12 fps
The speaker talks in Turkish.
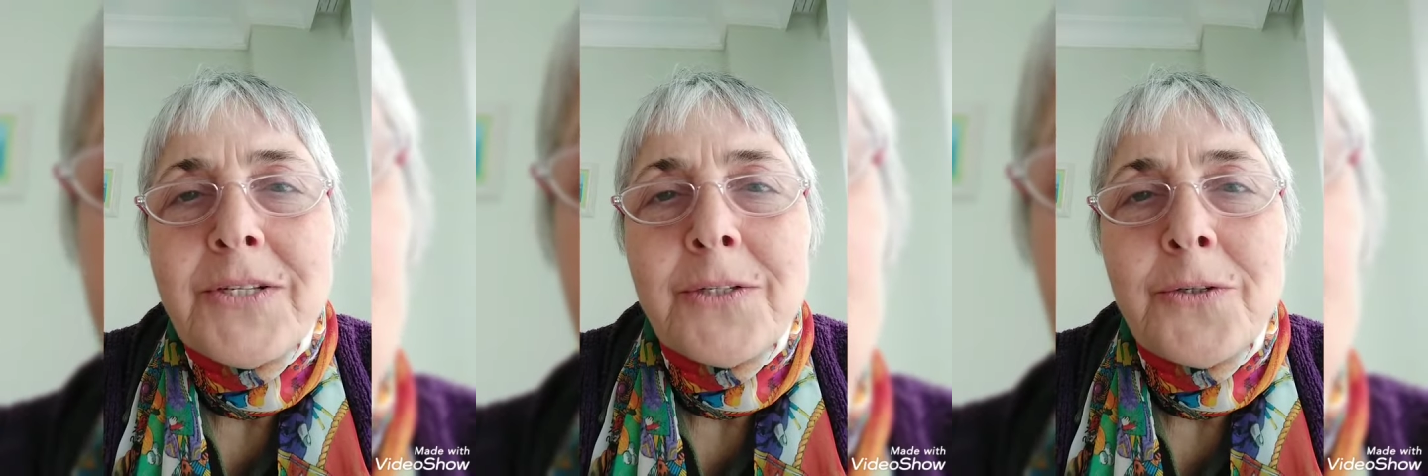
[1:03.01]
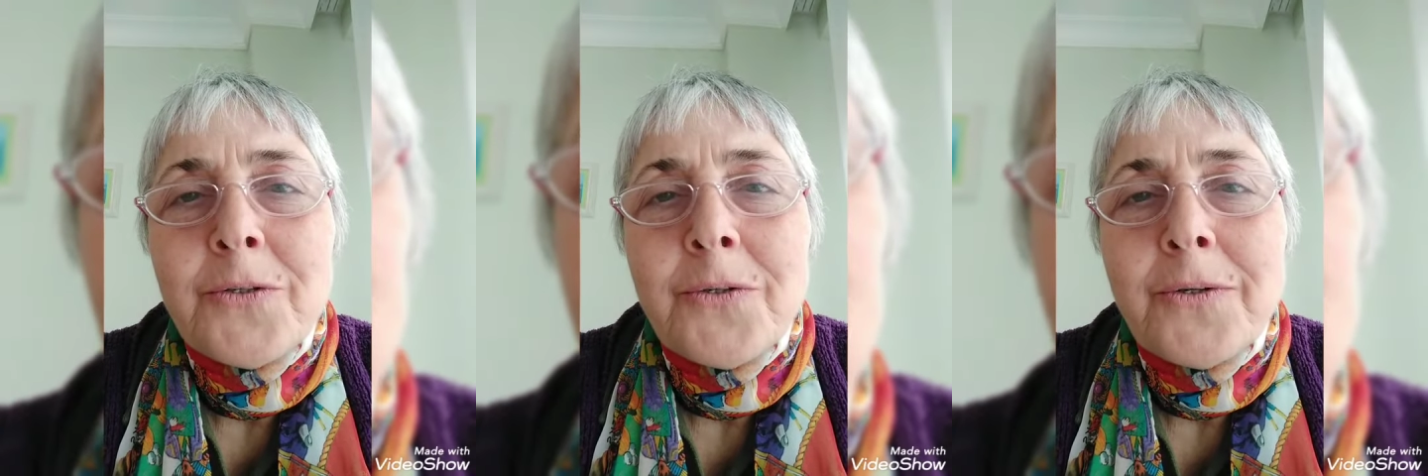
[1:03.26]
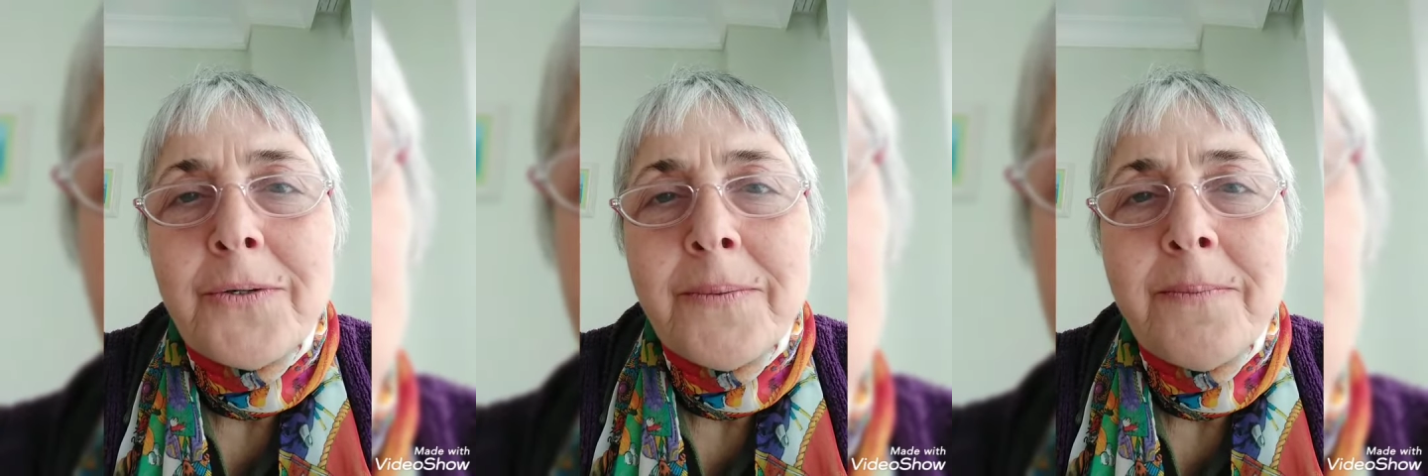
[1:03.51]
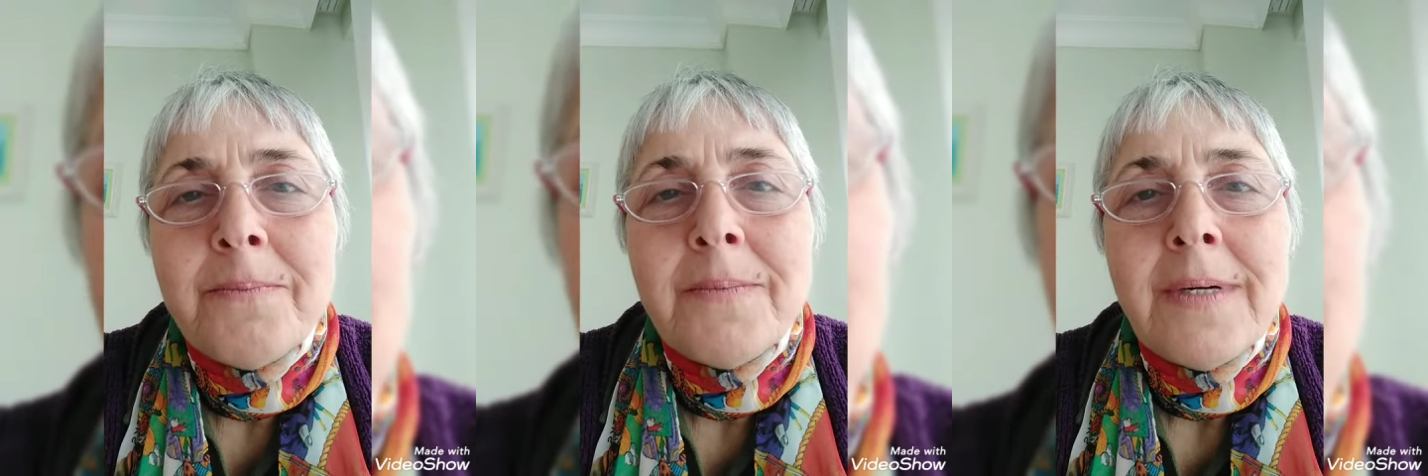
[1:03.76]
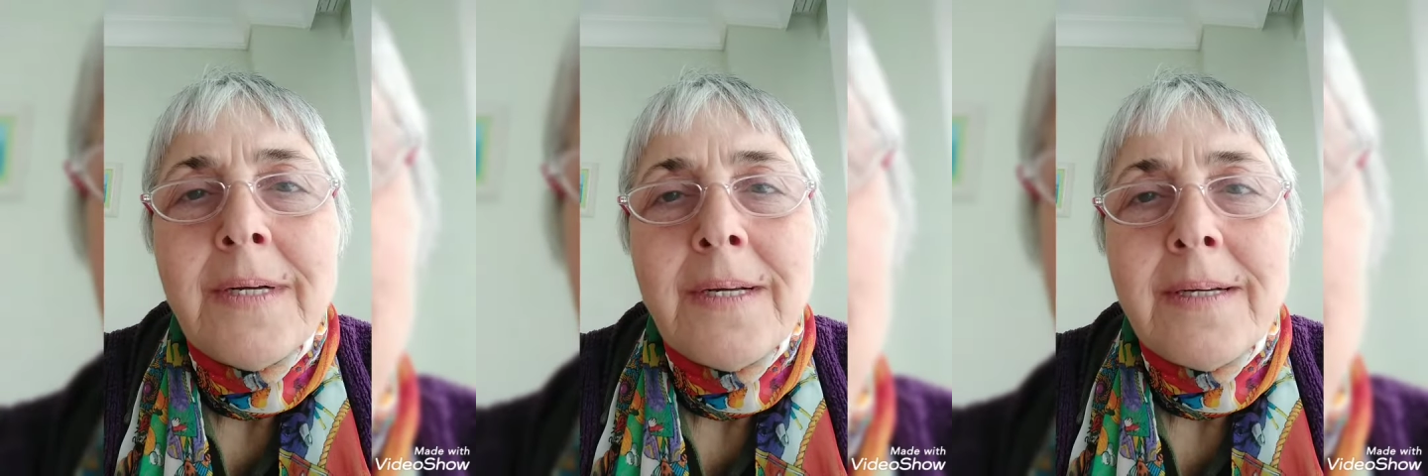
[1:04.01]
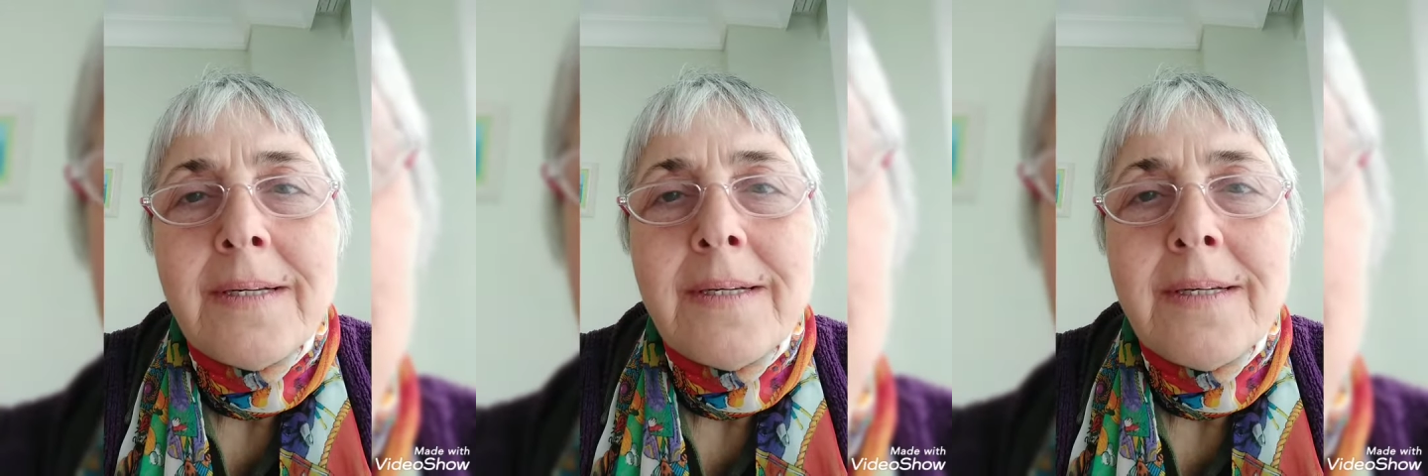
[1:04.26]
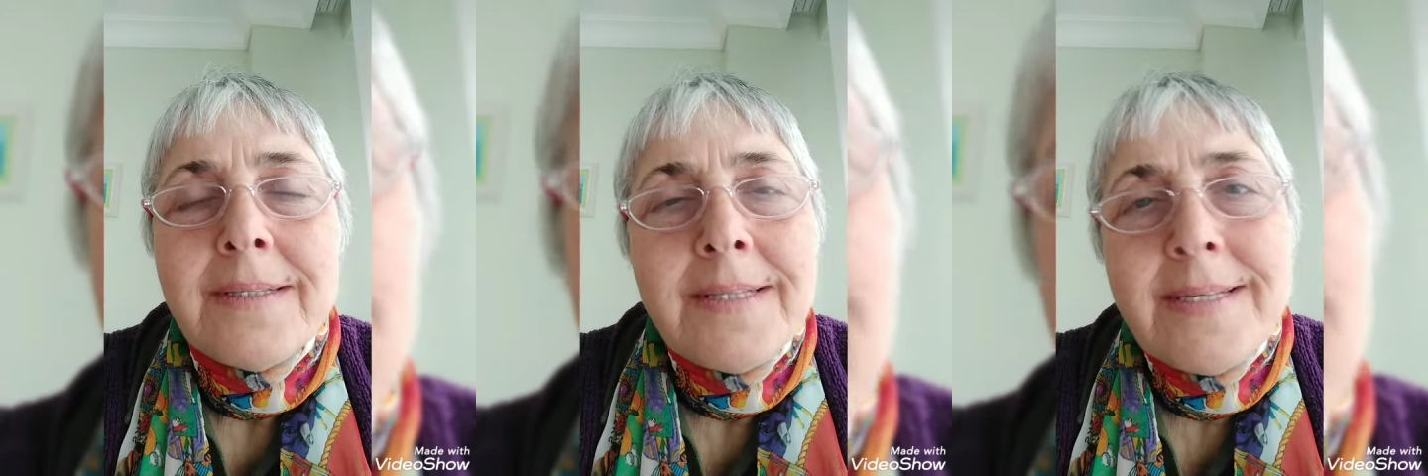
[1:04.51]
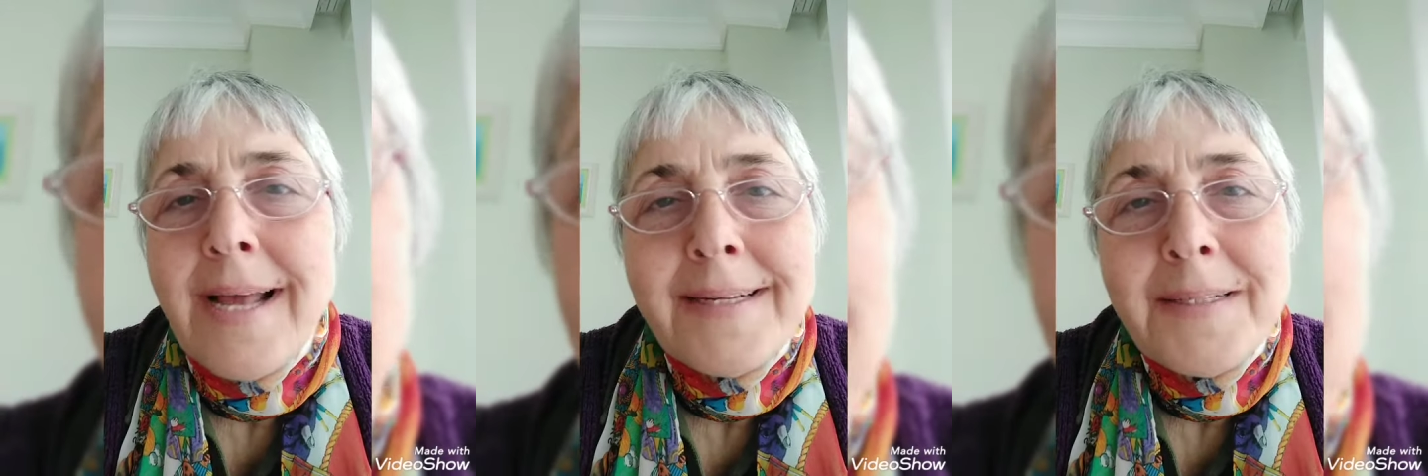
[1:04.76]
çalışıyorum. Ee,
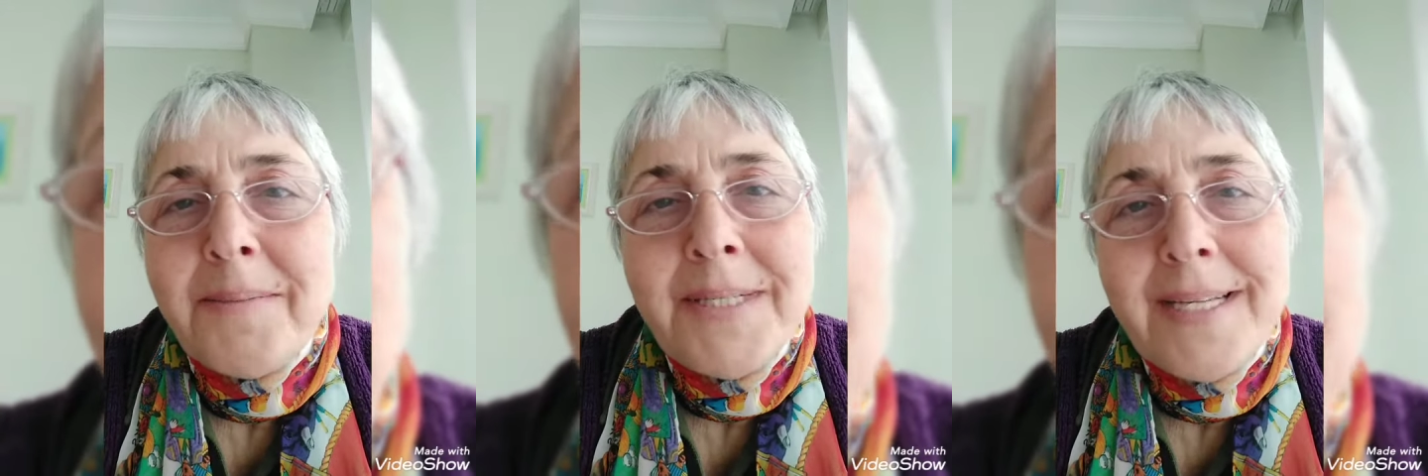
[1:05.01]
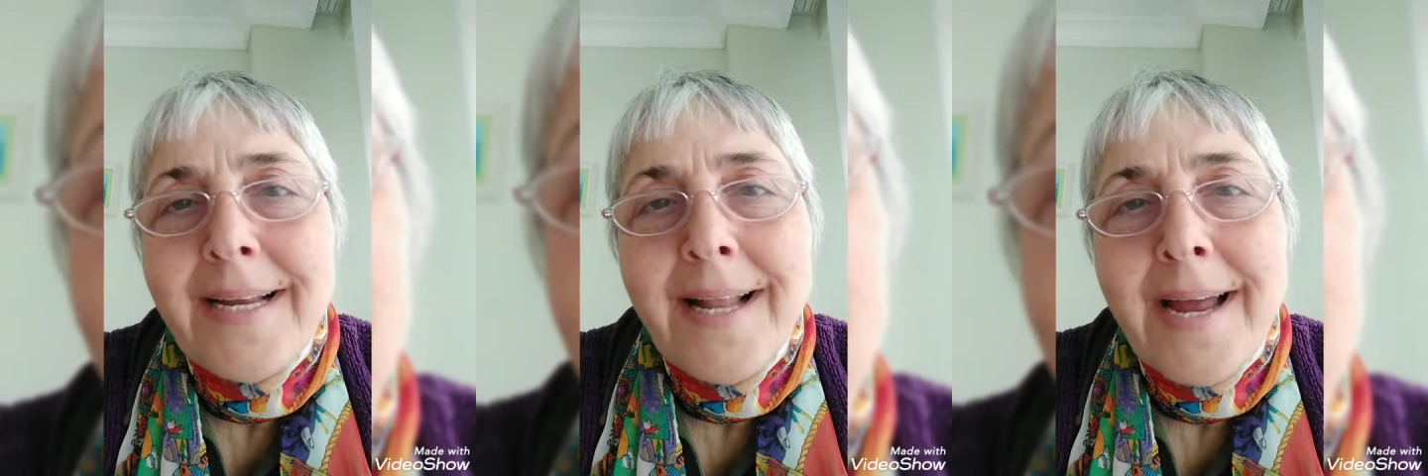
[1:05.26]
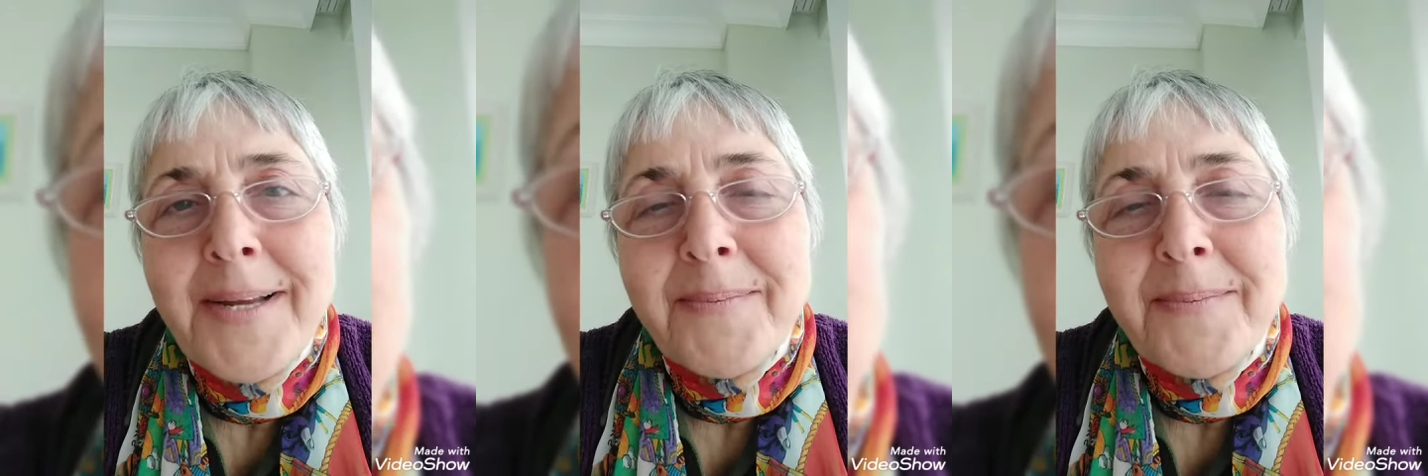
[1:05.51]
sizler de bir şeyler